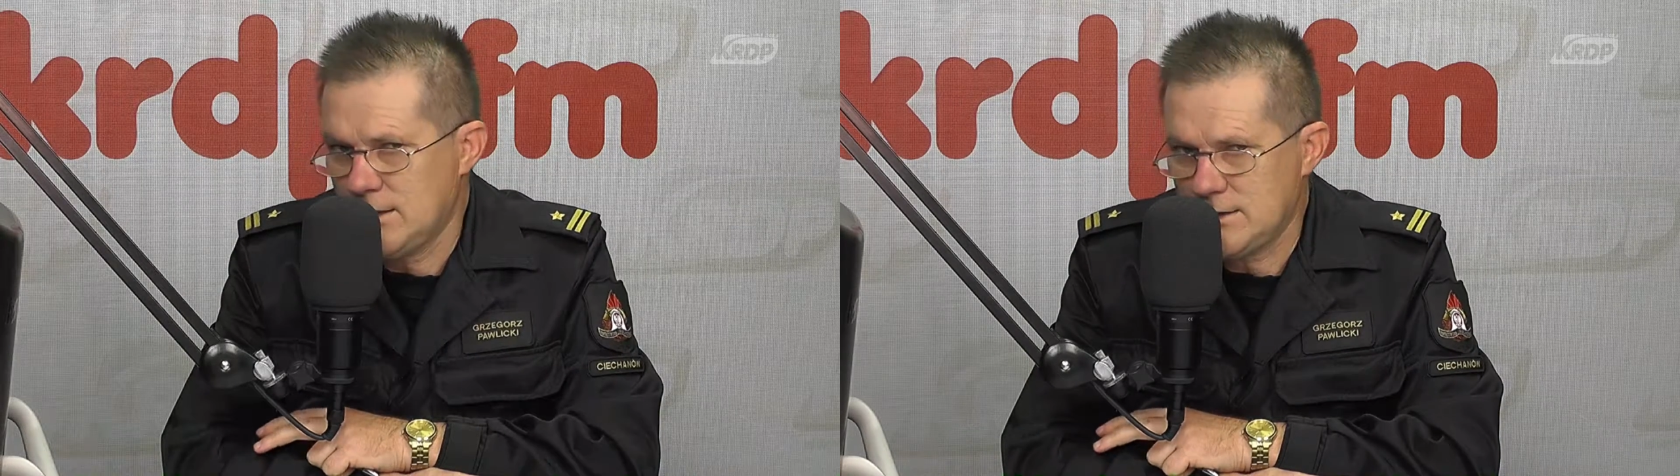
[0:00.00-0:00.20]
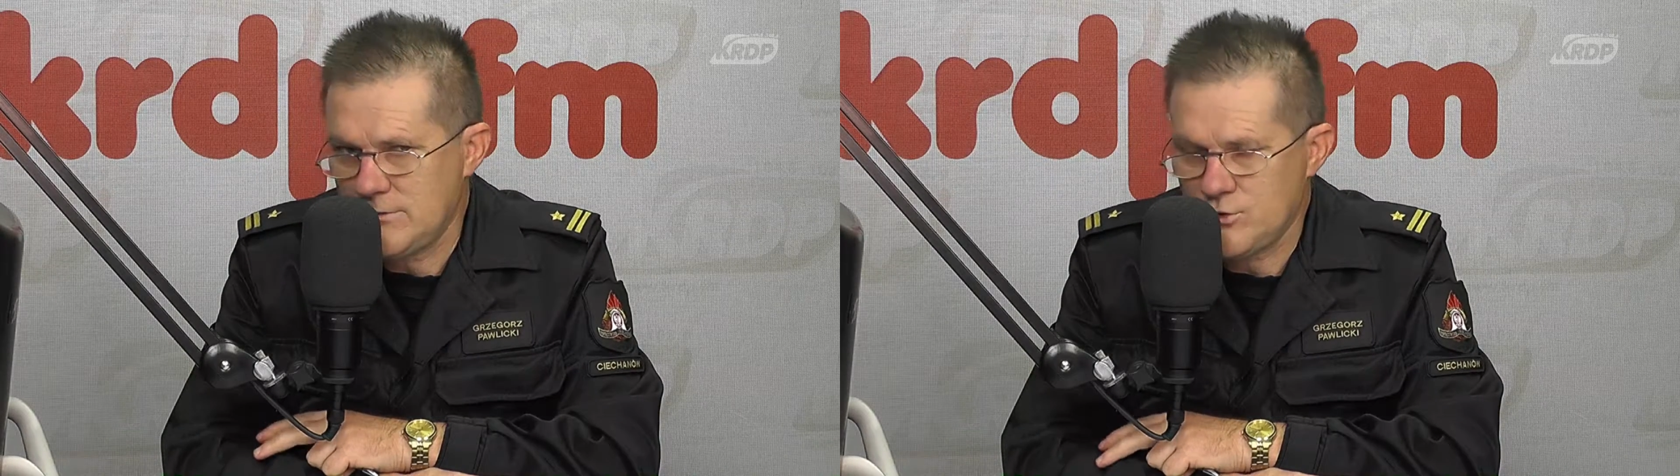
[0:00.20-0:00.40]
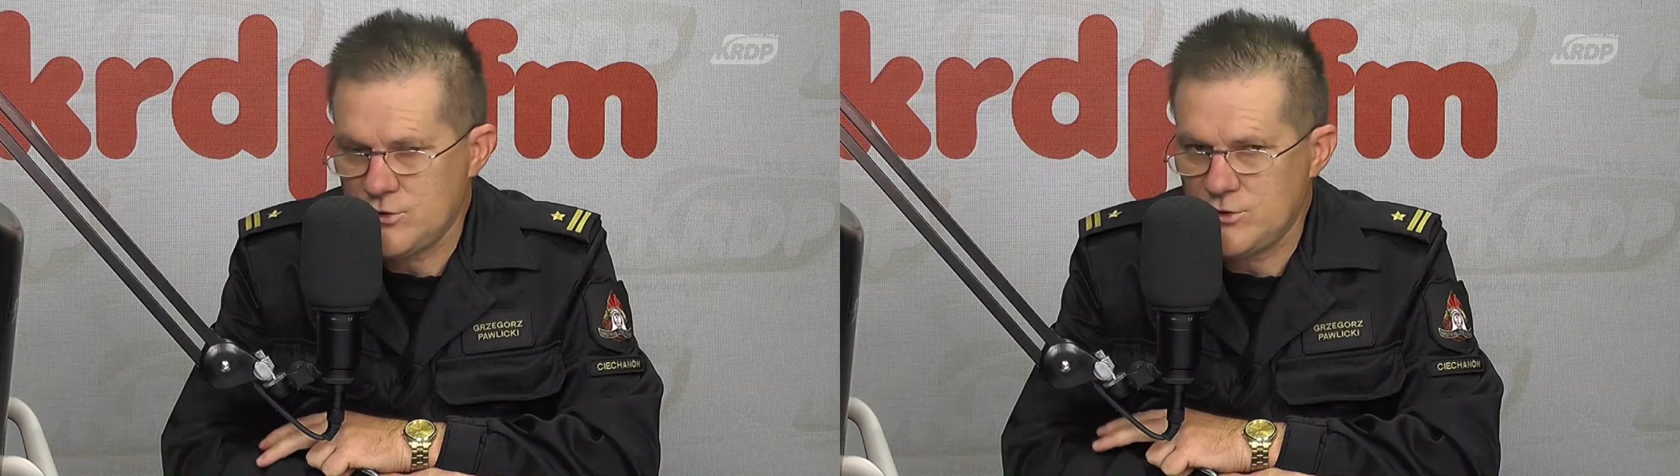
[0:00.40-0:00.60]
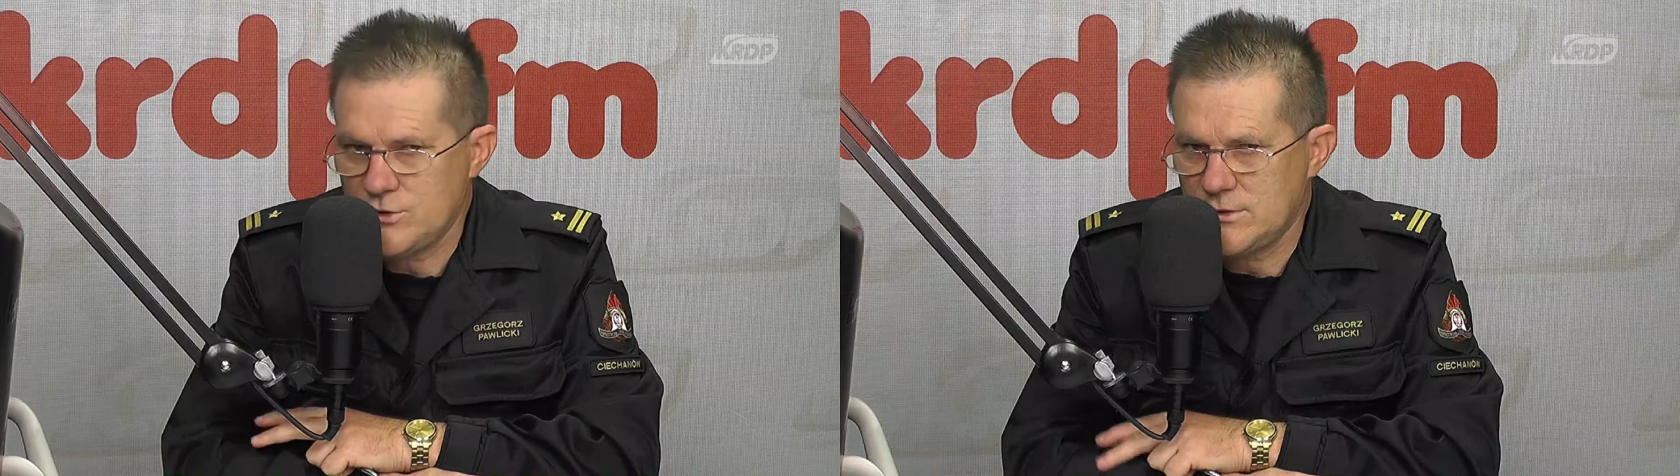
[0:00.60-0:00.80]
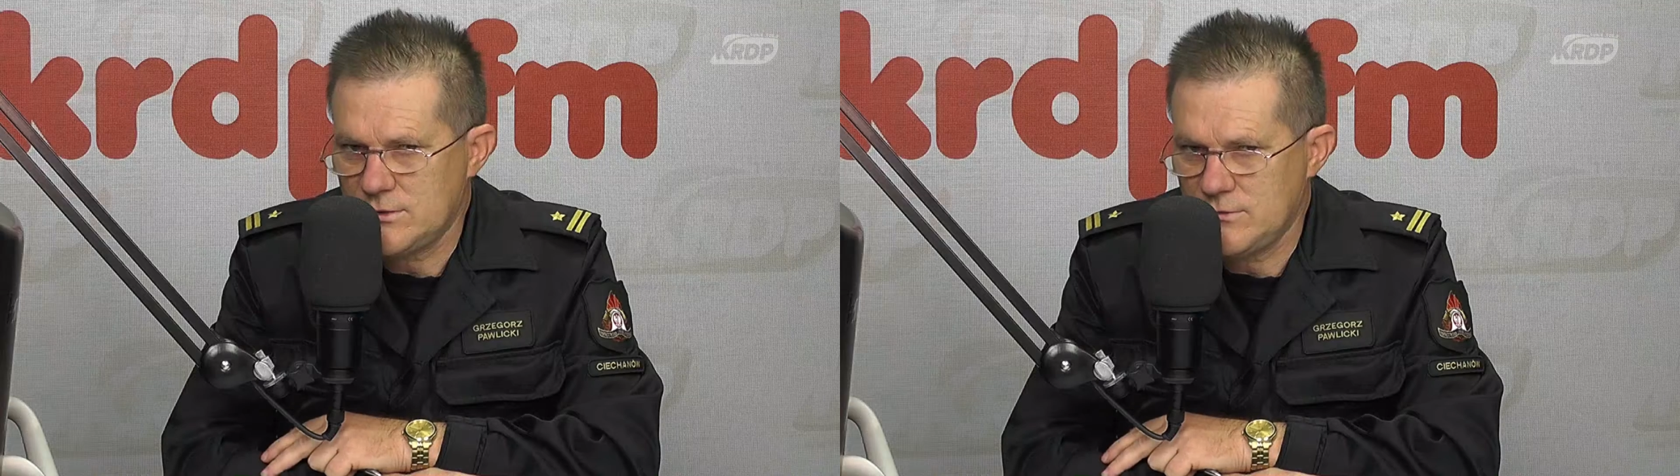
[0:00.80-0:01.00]
zawsze jeśli
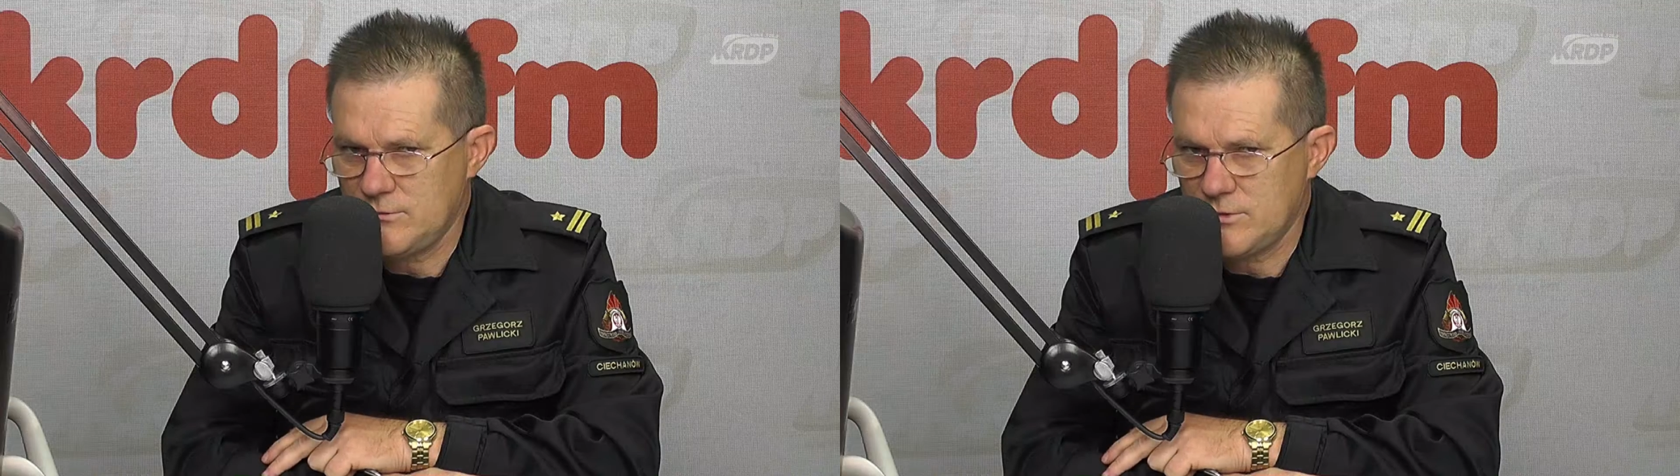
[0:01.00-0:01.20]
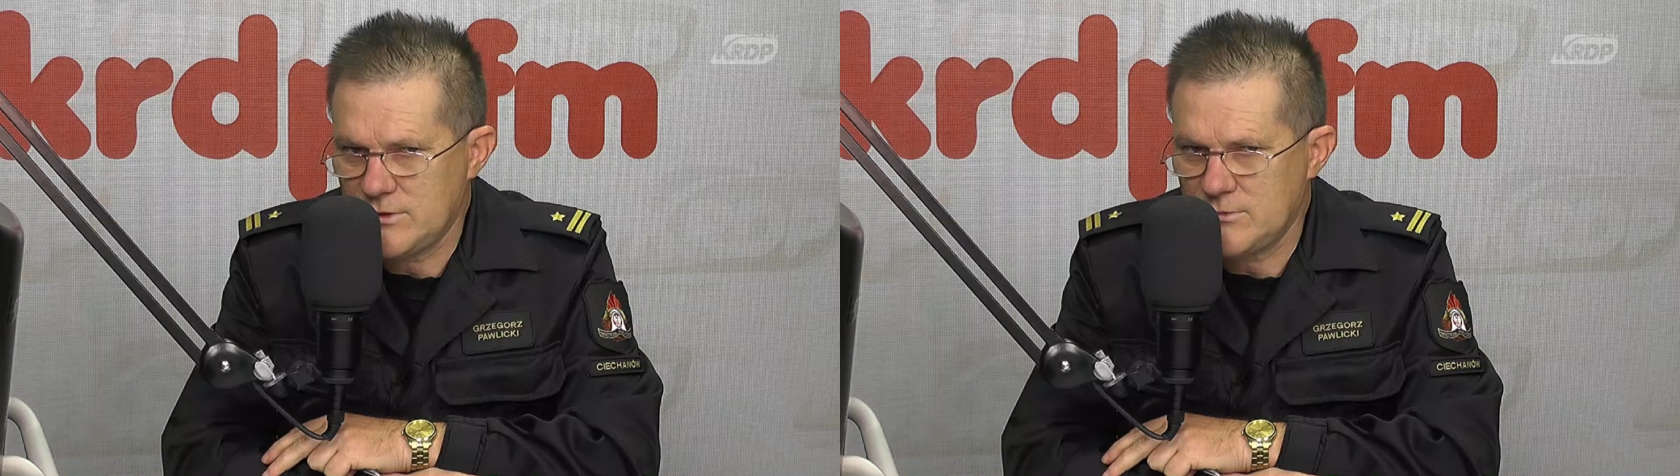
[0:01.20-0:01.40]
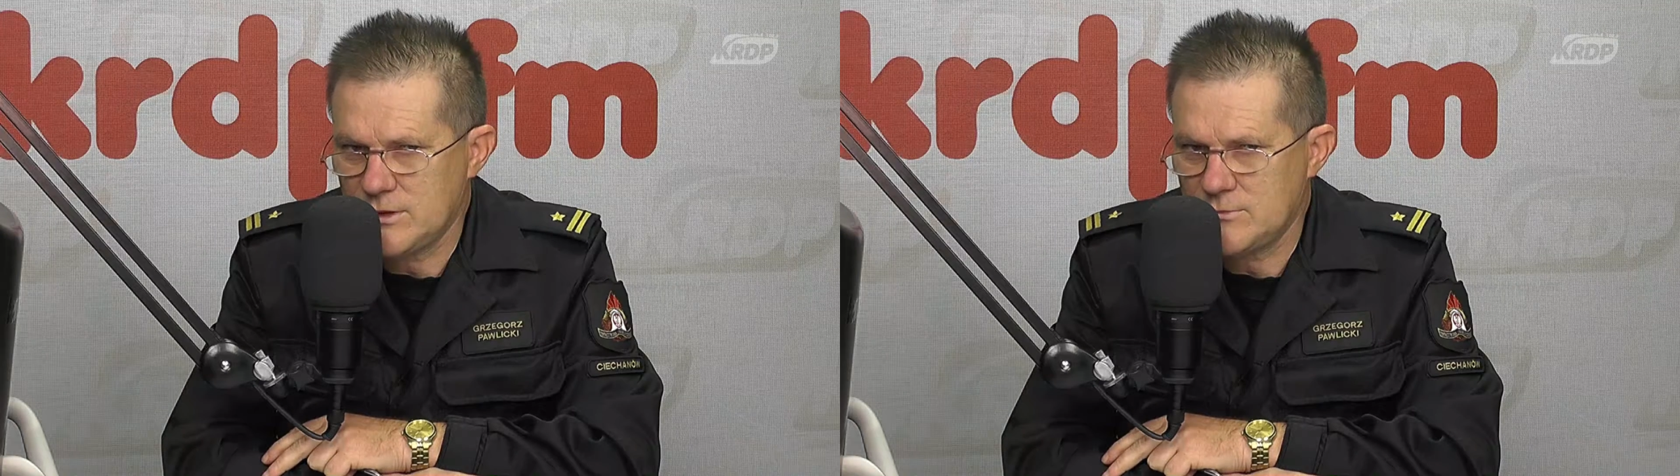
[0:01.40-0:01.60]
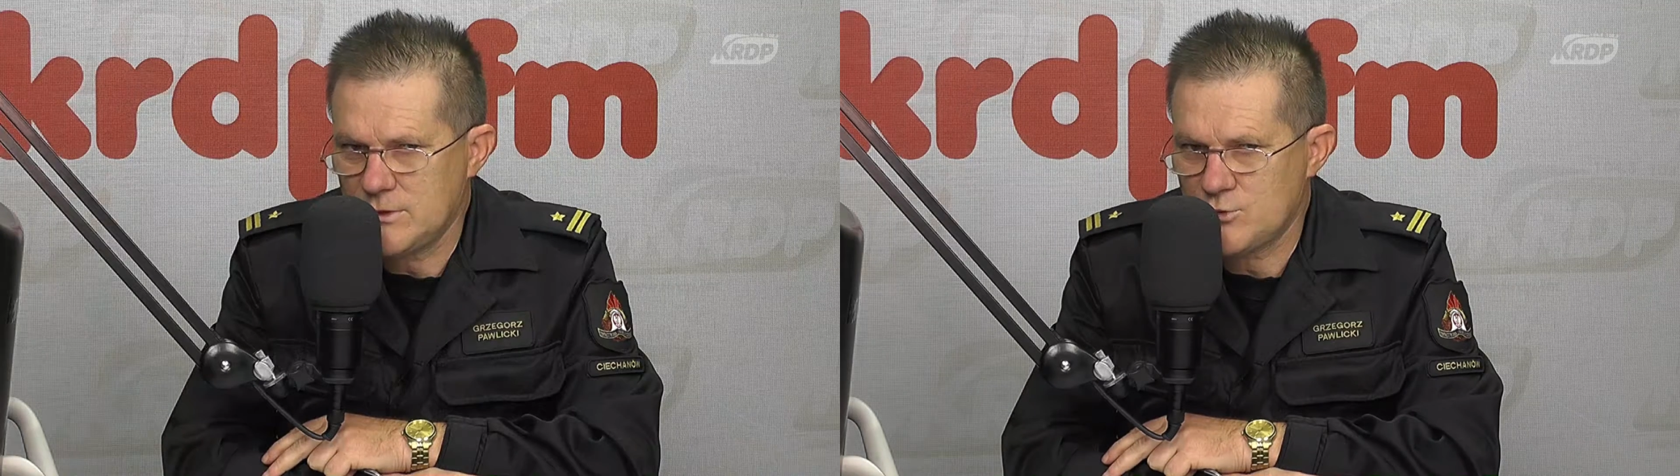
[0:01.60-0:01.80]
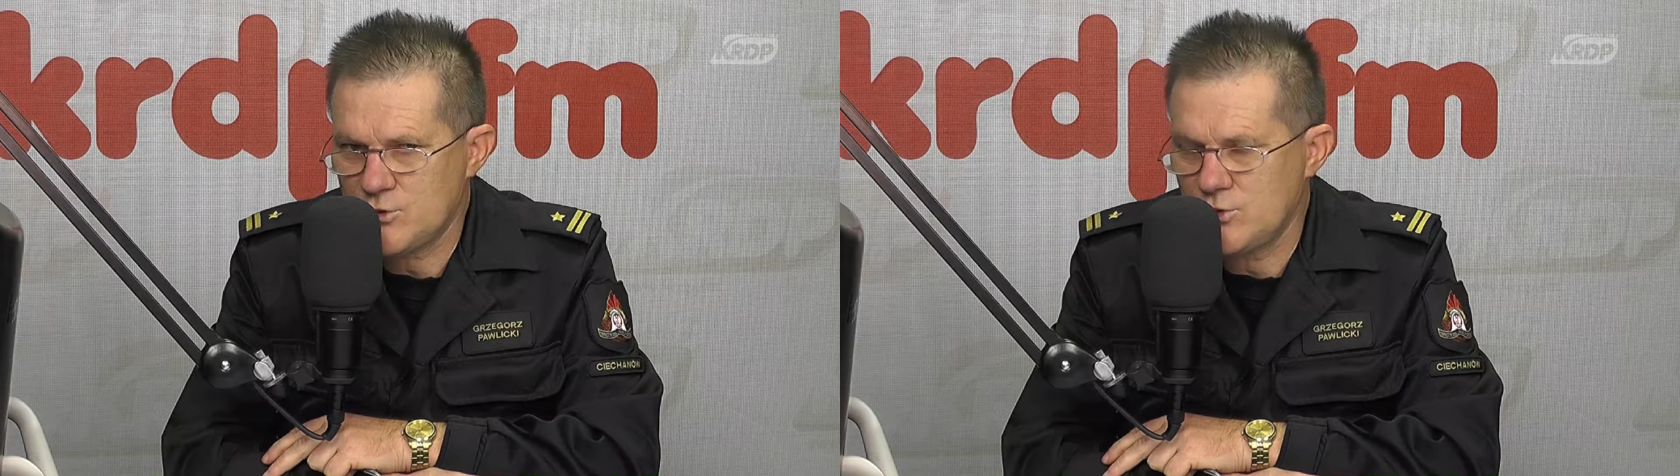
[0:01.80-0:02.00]
się na, na wypowiadamy na
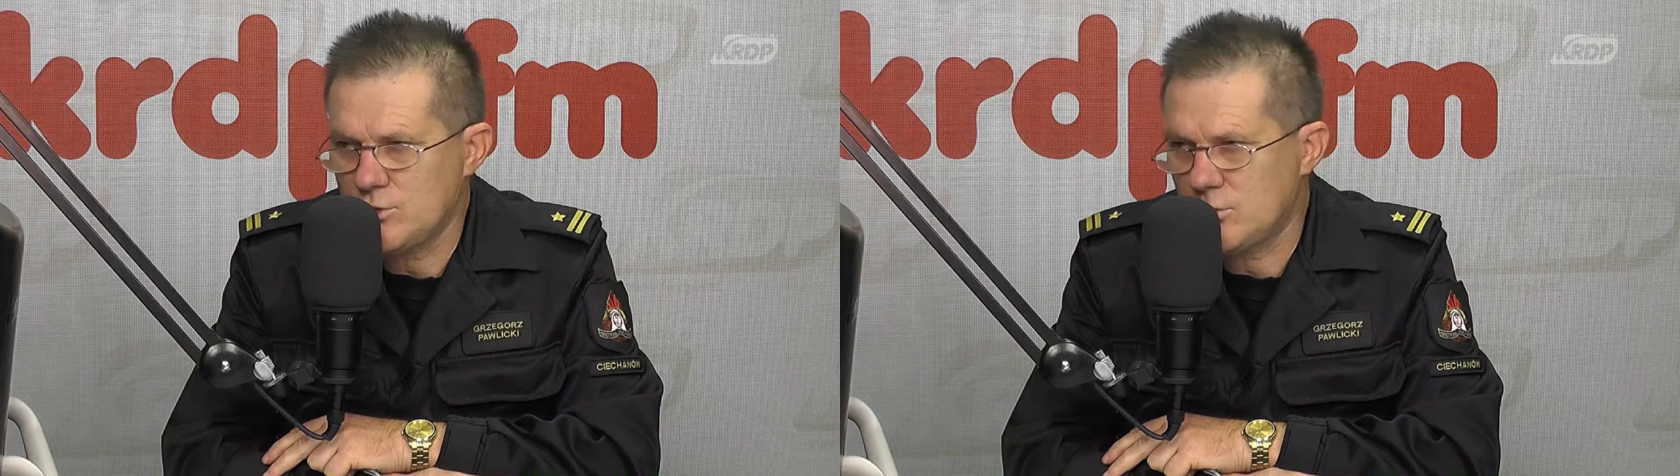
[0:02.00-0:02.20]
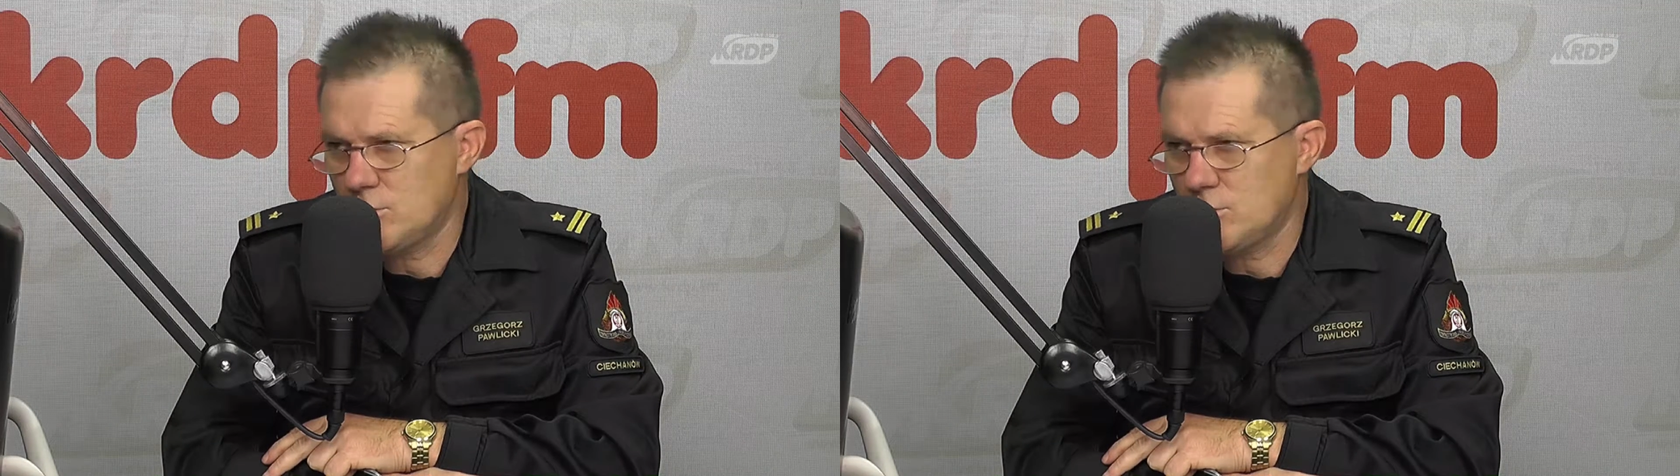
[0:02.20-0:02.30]
temat przyczyn,